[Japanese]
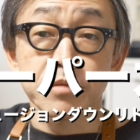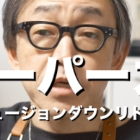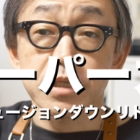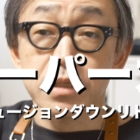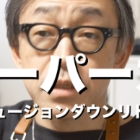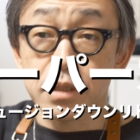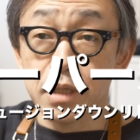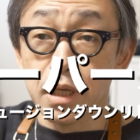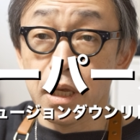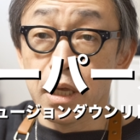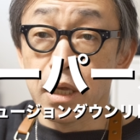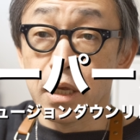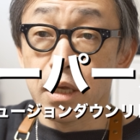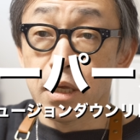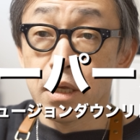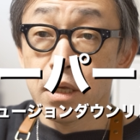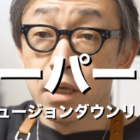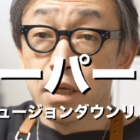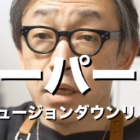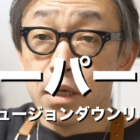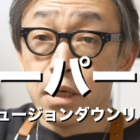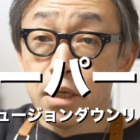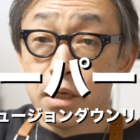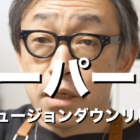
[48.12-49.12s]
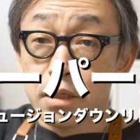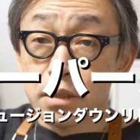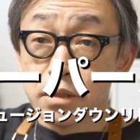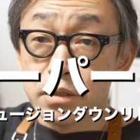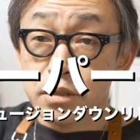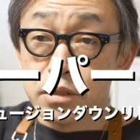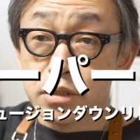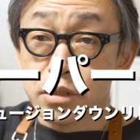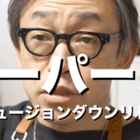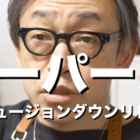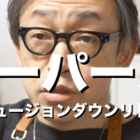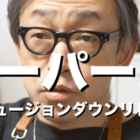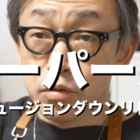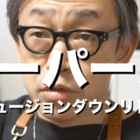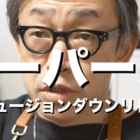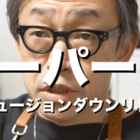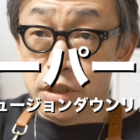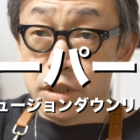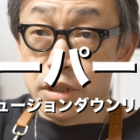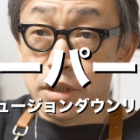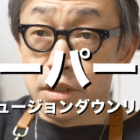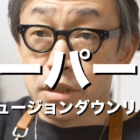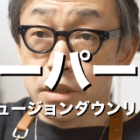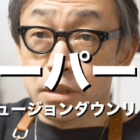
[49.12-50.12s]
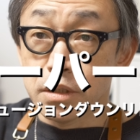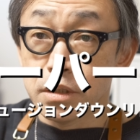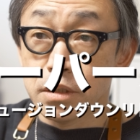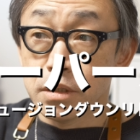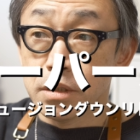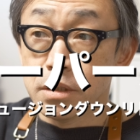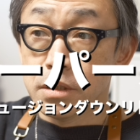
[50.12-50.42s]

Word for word: まって初期